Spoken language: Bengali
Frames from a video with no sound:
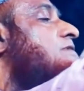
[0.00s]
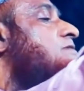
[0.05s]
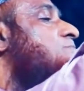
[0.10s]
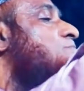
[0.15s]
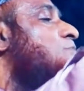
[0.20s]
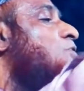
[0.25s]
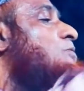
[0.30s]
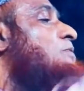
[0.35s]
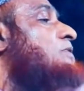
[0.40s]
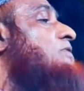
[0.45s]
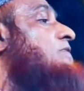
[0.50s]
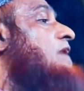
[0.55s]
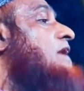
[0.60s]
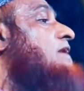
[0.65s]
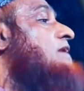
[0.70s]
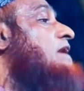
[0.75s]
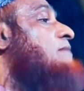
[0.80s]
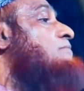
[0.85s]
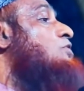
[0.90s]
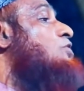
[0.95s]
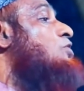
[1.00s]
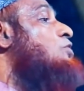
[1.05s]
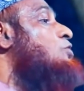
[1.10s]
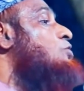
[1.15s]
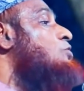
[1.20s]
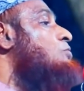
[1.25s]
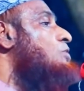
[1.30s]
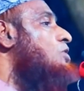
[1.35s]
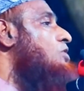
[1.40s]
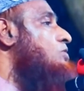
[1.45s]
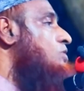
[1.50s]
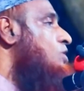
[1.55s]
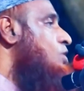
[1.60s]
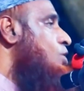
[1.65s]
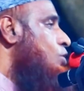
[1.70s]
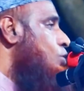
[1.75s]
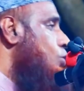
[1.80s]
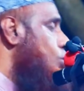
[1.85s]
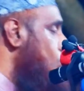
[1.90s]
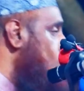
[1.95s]
নামাজ পড়বে তার নাম হলো ওমর
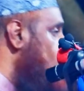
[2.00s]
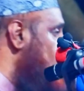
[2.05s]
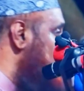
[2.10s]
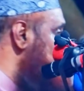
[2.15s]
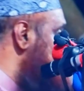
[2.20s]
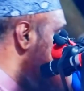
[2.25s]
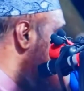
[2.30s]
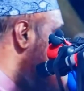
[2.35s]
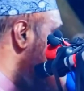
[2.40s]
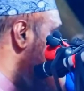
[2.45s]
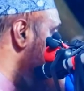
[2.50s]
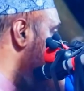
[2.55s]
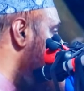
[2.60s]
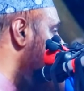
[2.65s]
উমর যখন